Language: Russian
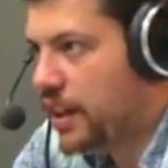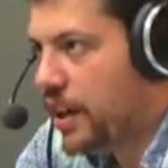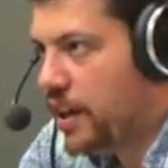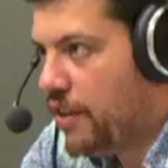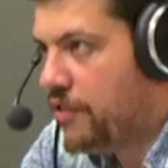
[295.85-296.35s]

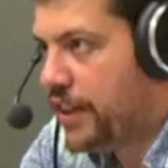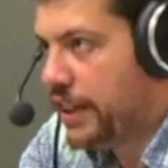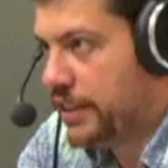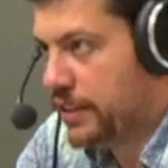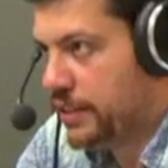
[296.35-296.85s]
Что, что
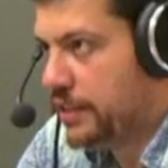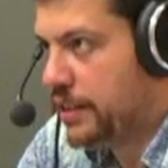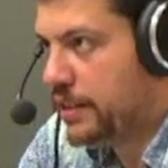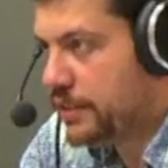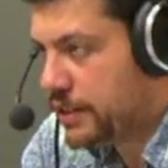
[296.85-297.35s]
называется, выглядел. смог себя
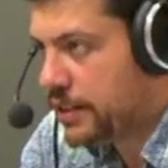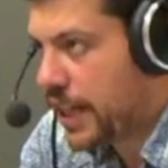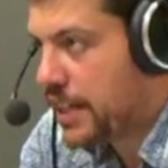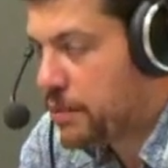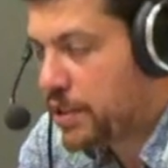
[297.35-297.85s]
продвинуть.
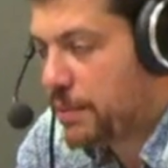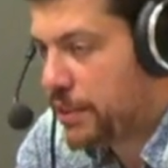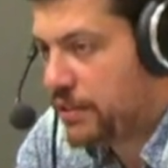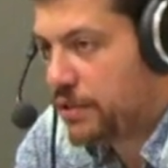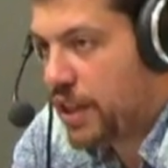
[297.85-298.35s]
Да, смог себя
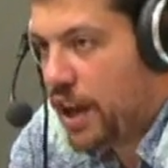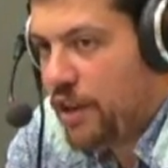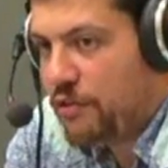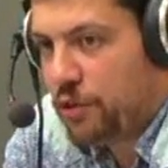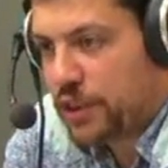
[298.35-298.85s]
продвинуть.
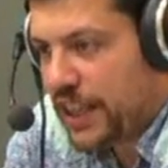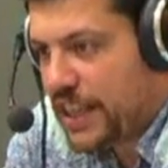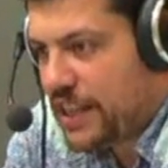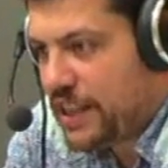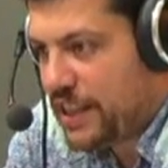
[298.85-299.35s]
Вот,
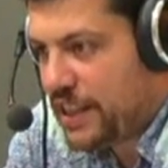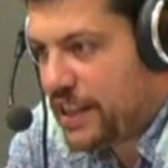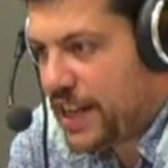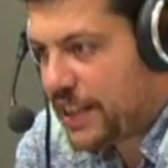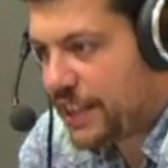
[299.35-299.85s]
и
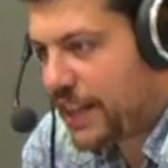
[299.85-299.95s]
я,